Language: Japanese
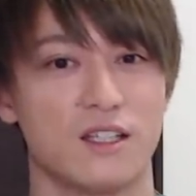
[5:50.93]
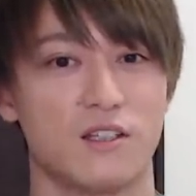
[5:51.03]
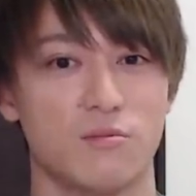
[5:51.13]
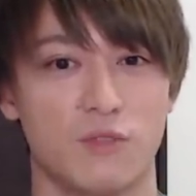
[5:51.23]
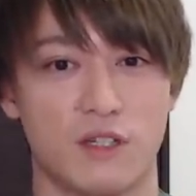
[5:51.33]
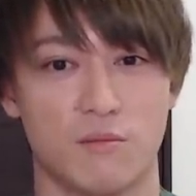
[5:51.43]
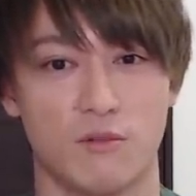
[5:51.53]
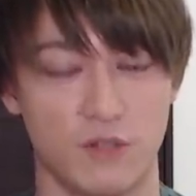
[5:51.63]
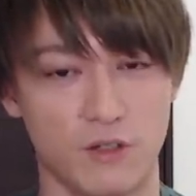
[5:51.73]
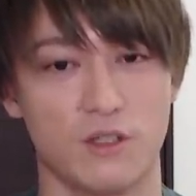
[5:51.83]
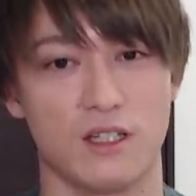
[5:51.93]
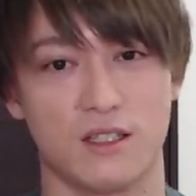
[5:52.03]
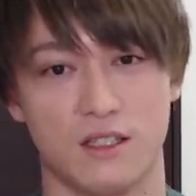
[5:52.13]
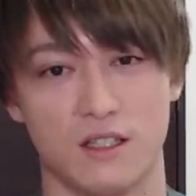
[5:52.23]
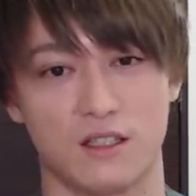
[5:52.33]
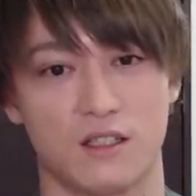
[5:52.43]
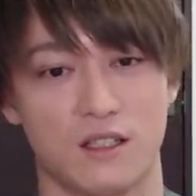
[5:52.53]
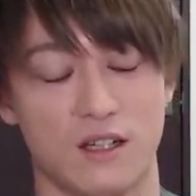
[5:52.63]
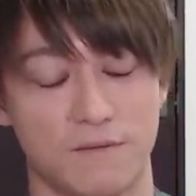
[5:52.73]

新武器も無料ですってなってて。